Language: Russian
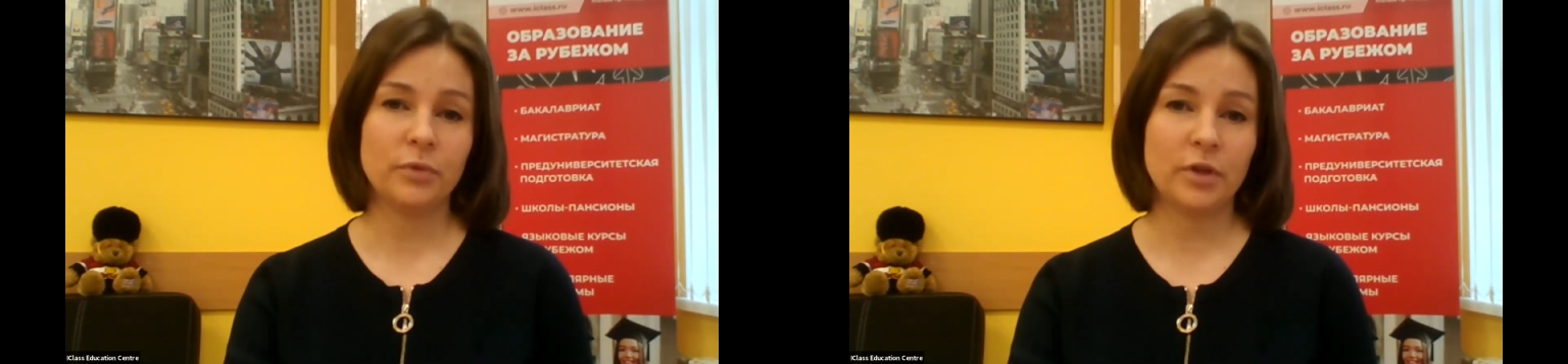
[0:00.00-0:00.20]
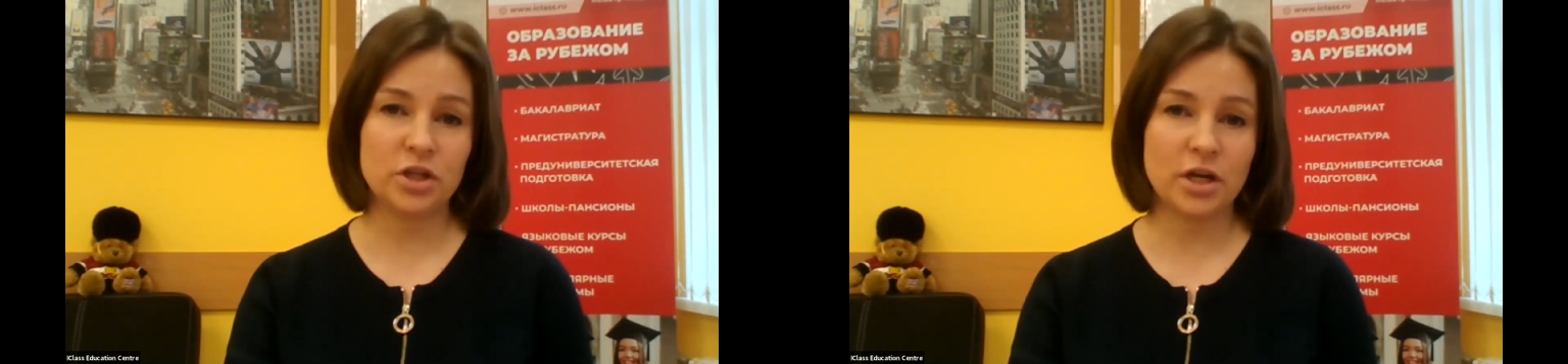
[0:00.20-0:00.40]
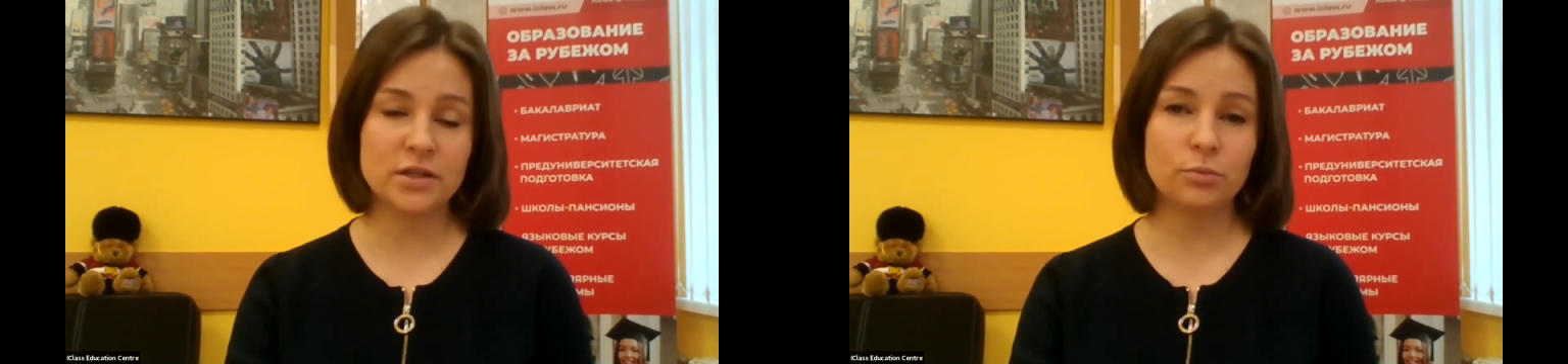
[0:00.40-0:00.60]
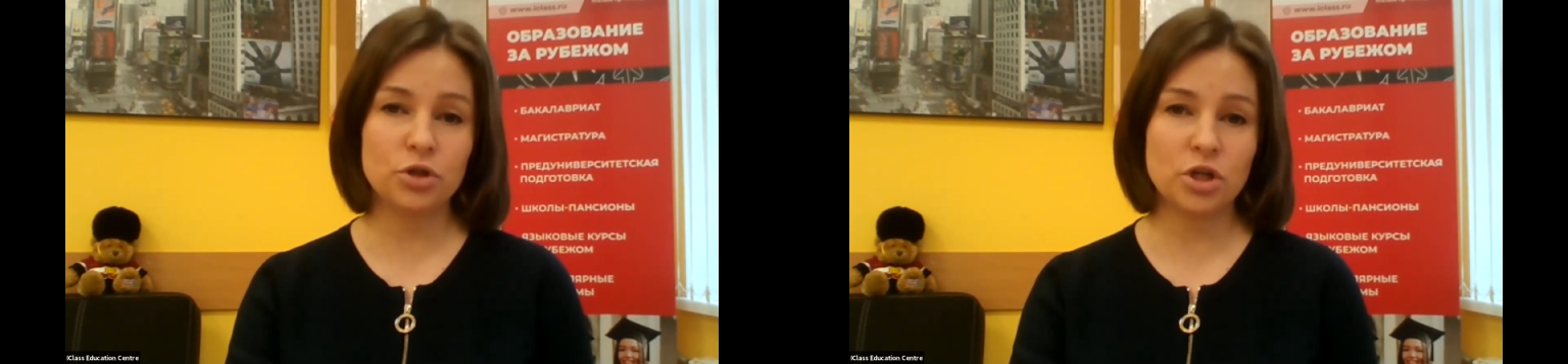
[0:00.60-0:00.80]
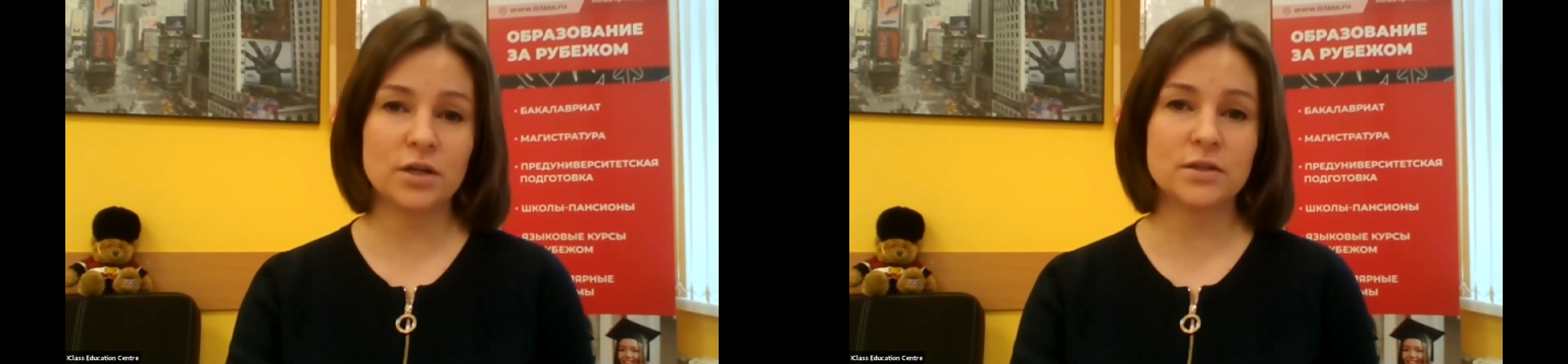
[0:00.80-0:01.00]
начать
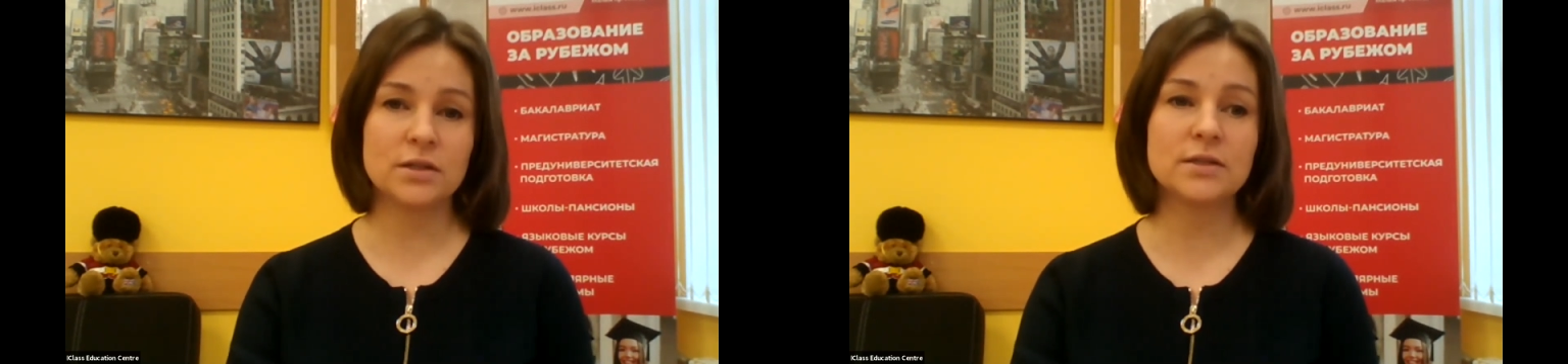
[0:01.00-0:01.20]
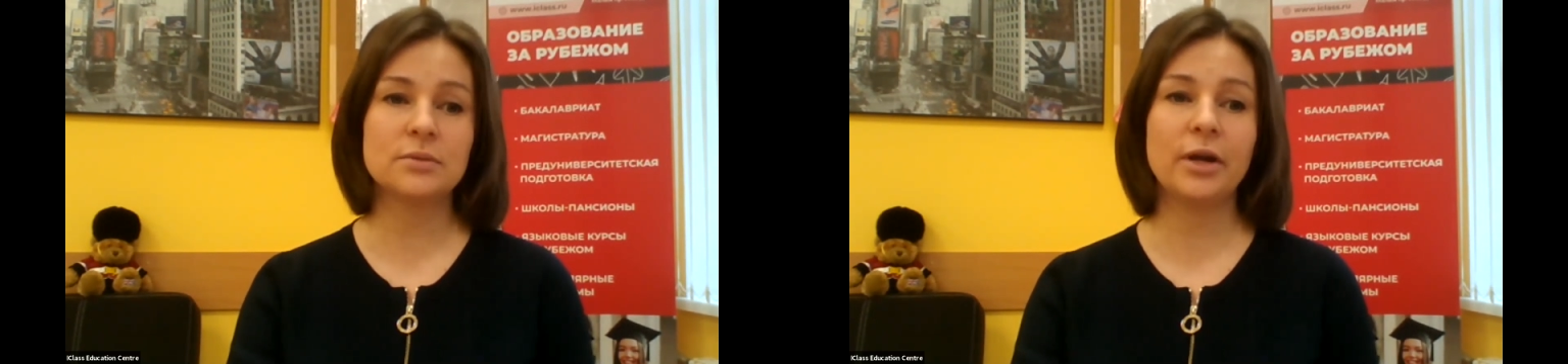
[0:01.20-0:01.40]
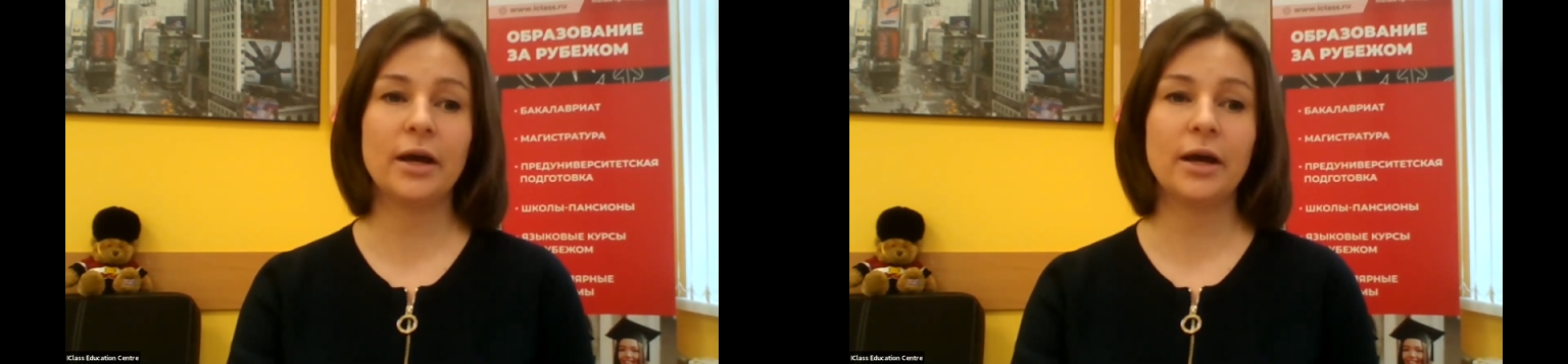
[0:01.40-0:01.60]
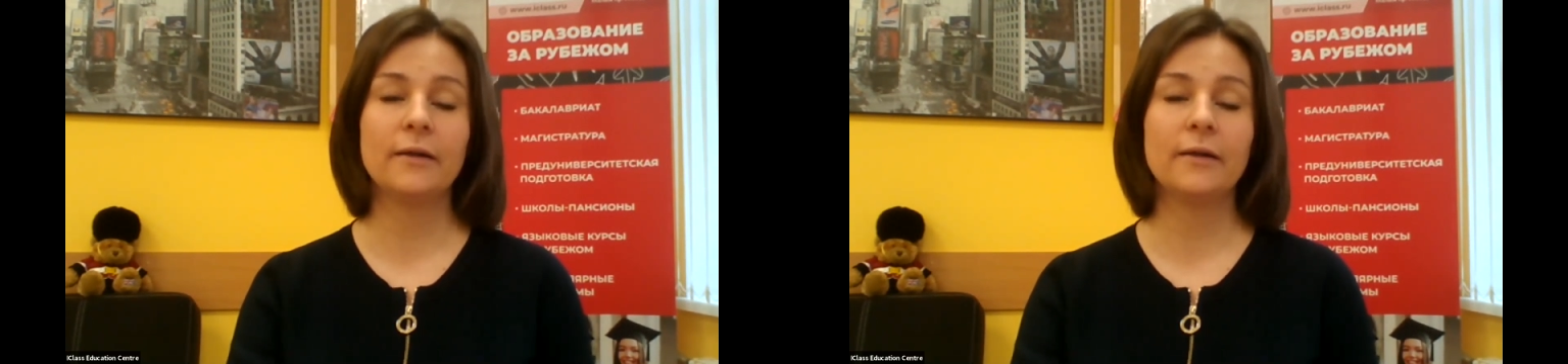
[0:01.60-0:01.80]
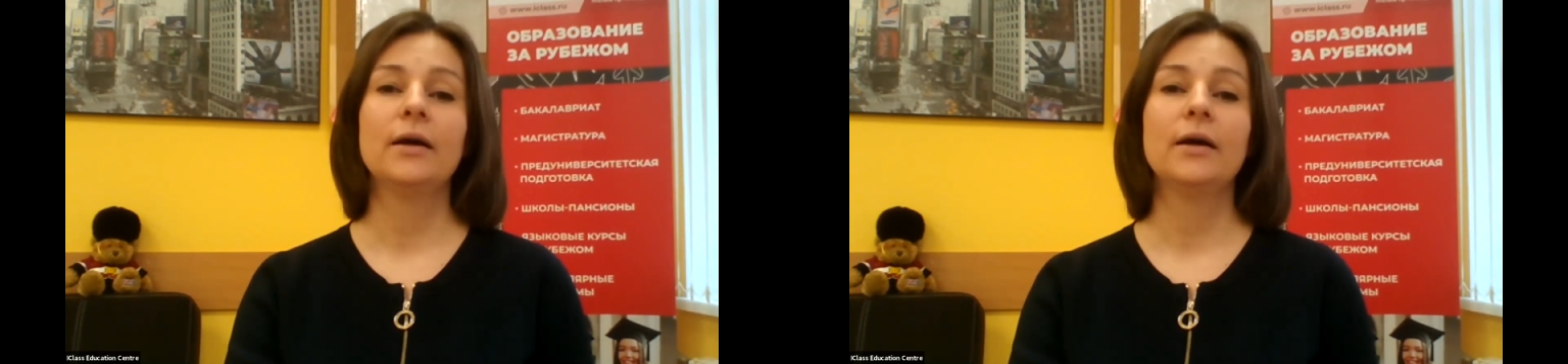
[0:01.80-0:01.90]
обучение с сентября,